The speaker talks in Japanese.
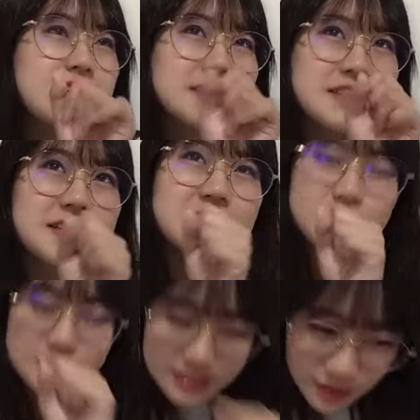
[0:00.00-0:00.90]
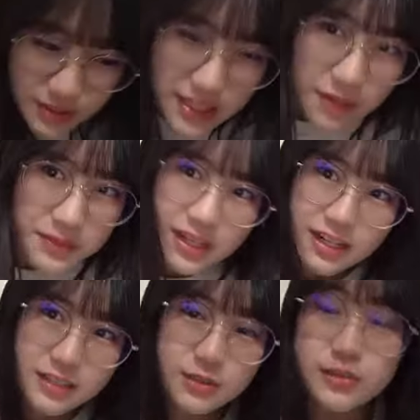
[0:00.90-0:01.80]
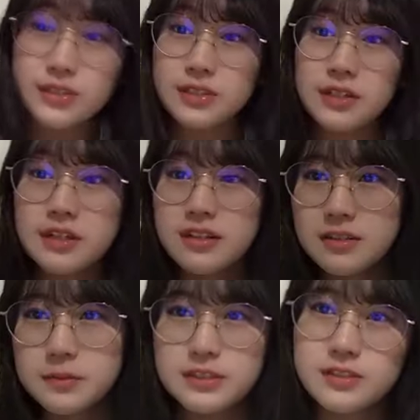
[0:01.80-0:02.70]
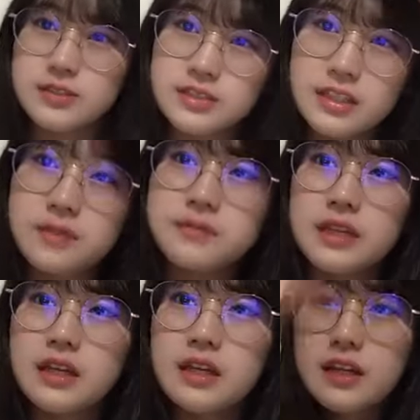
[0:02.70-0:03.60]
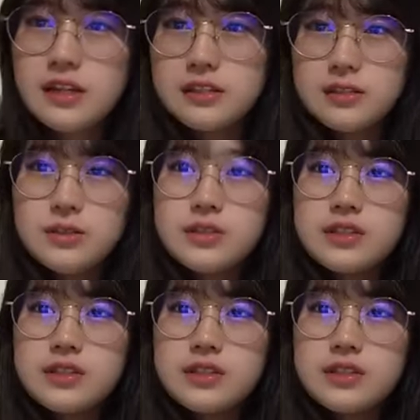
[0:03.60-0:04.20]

結構あそこぶつけやすいですよね結構しゃがみながら移動するから花道の下